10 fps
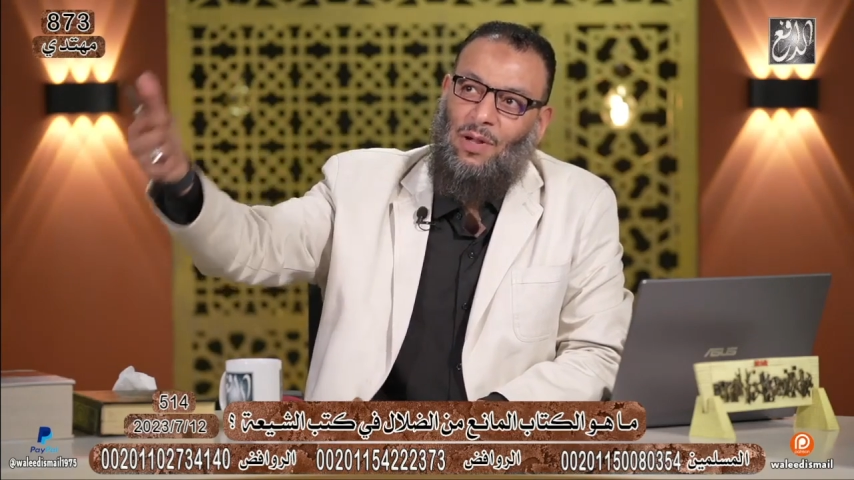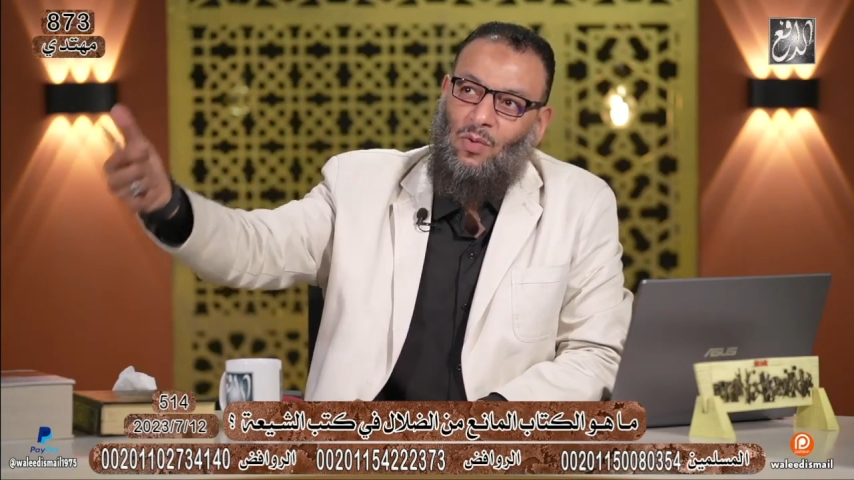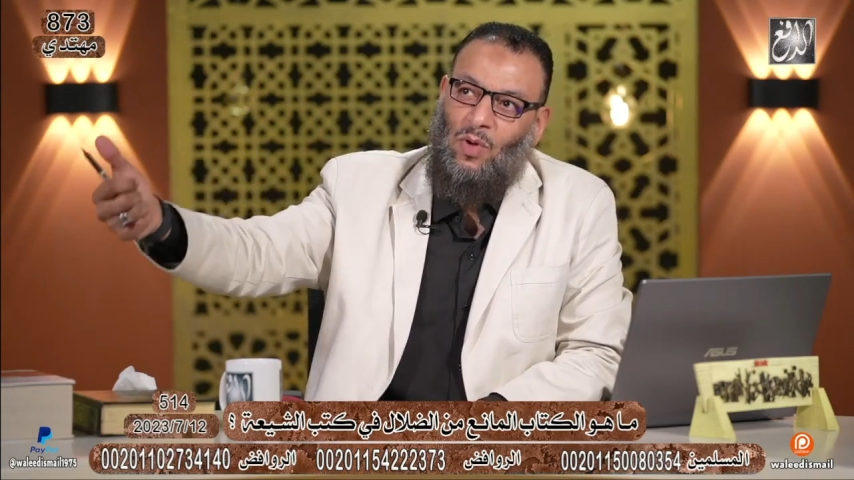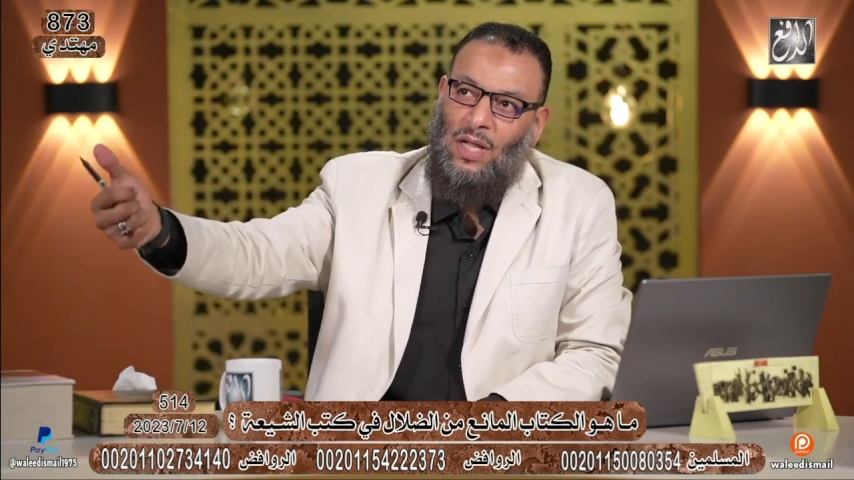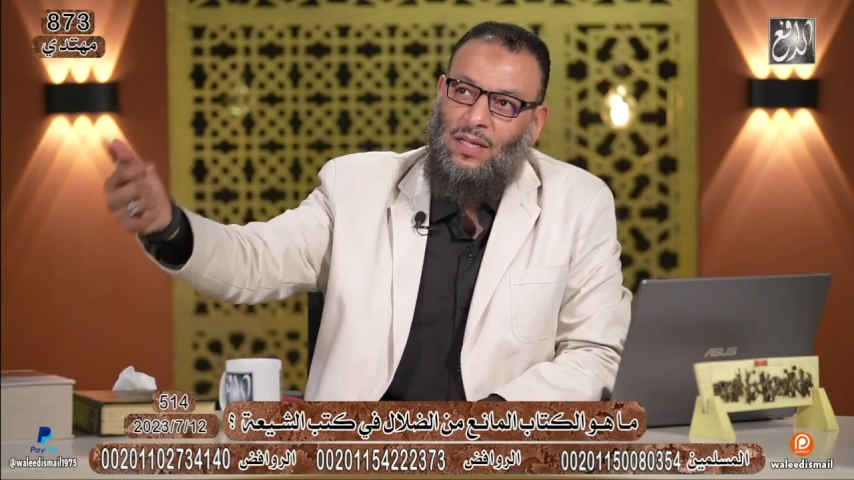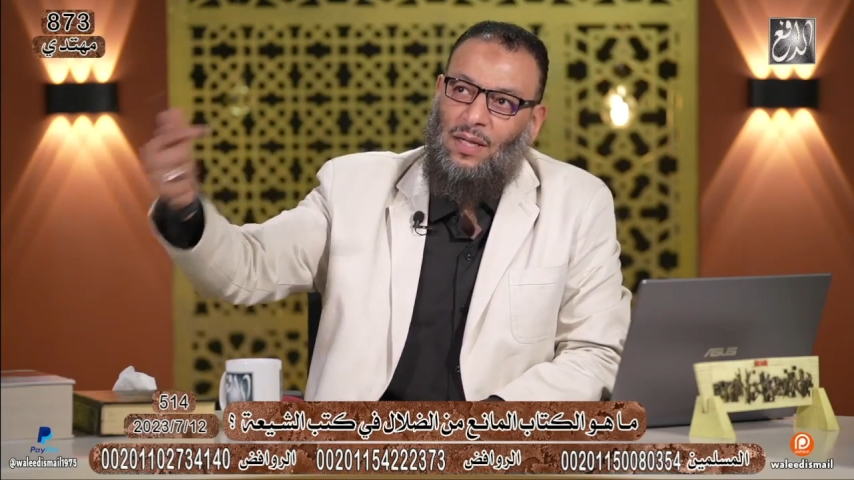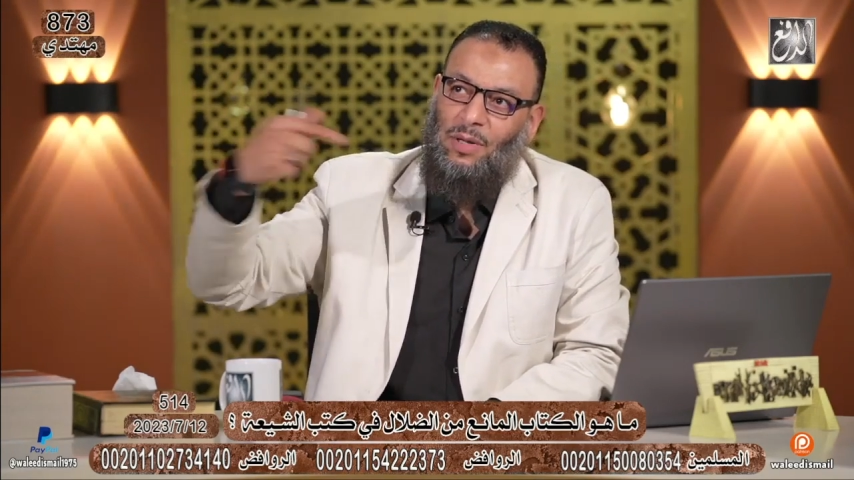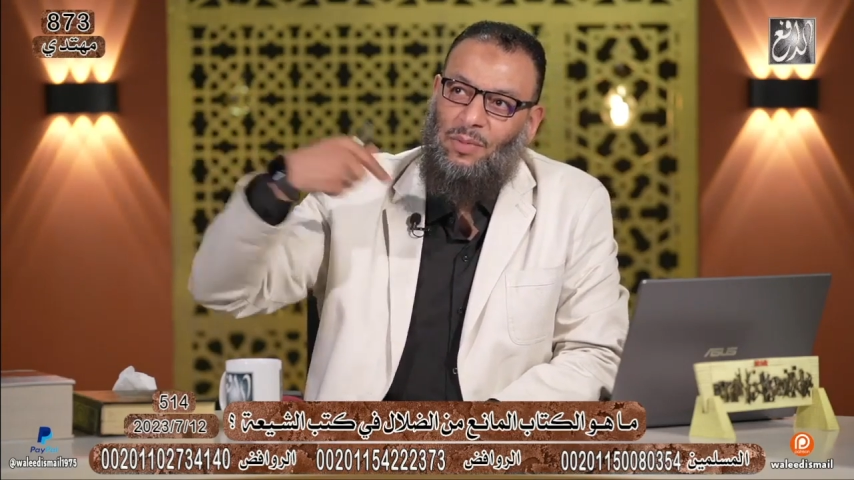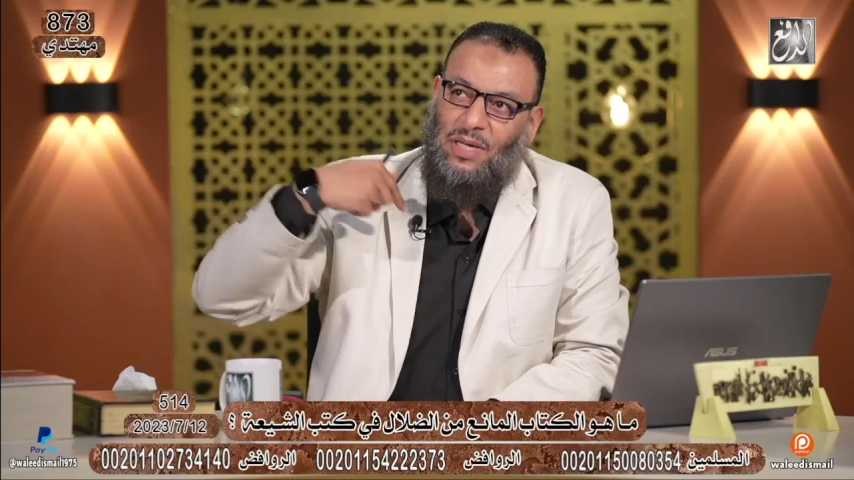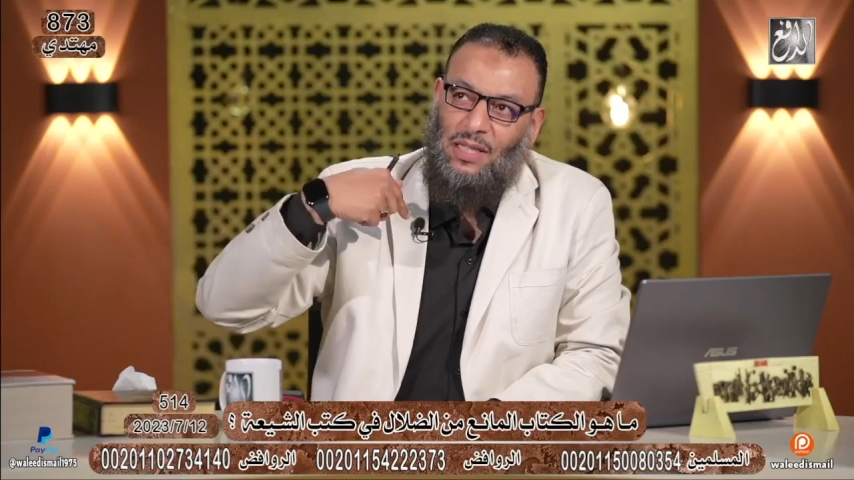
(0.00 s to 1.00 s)
الاولى
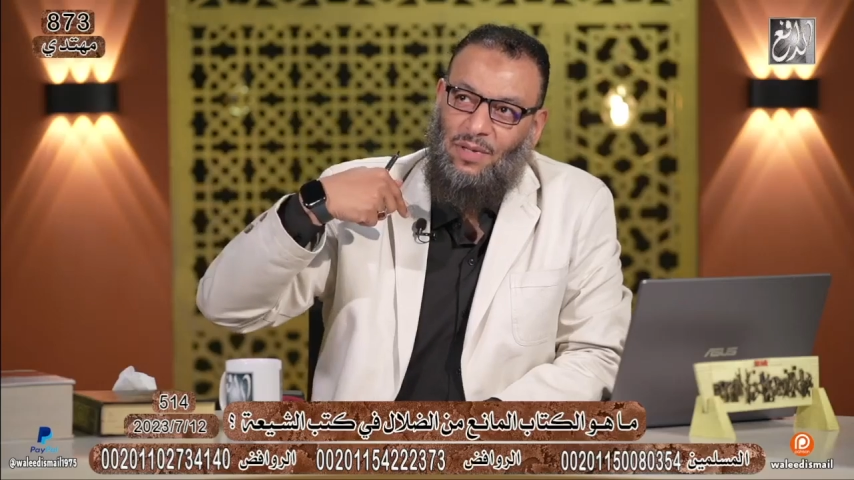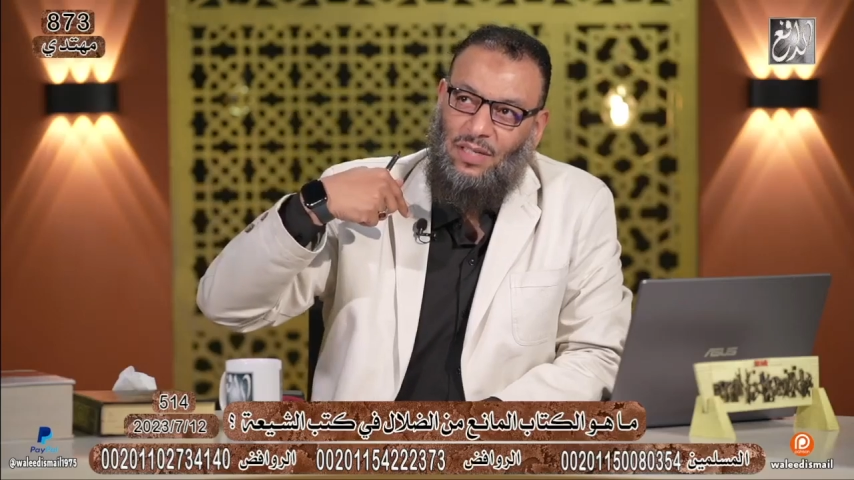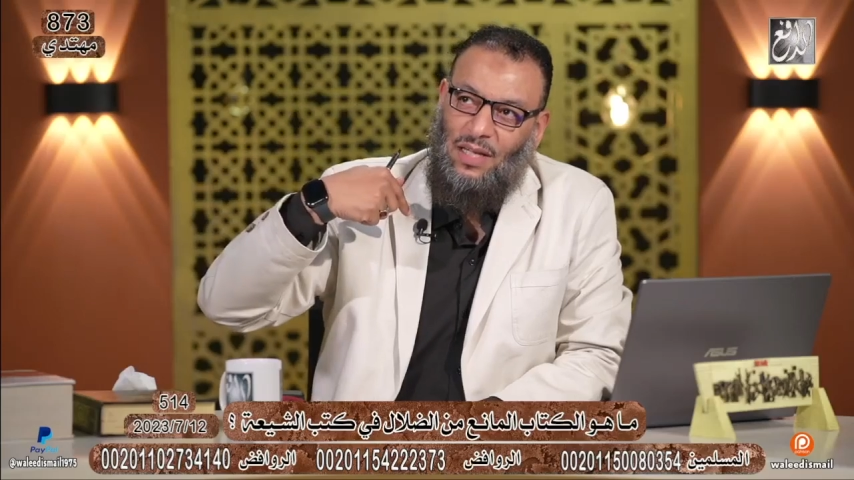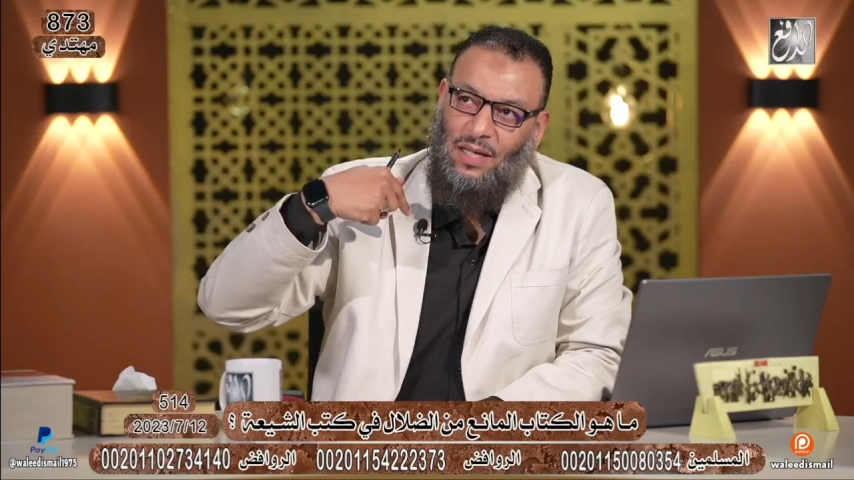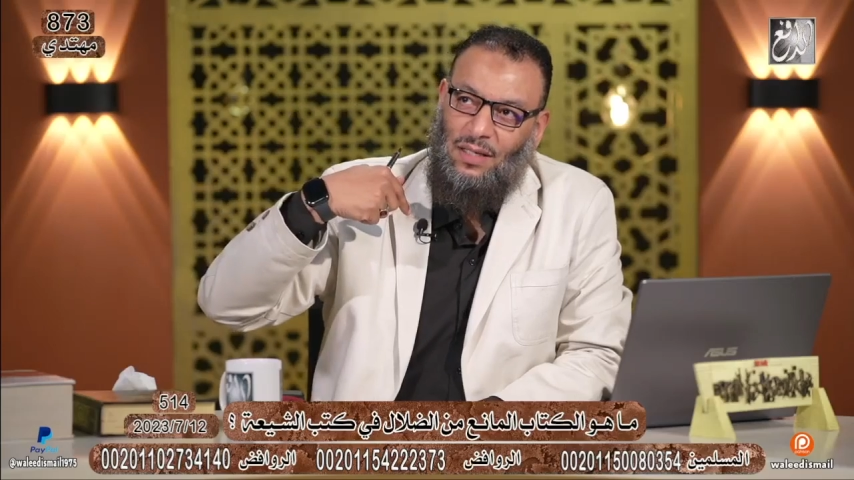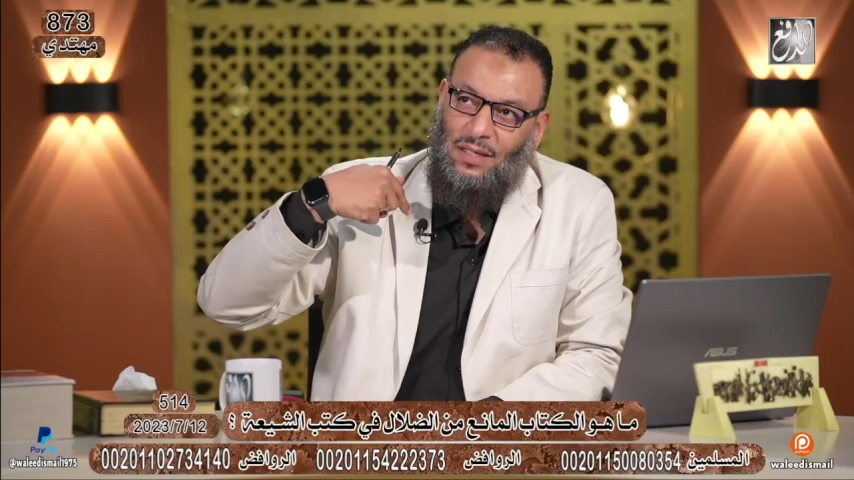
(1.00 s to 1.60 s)
النبي بيختبرنا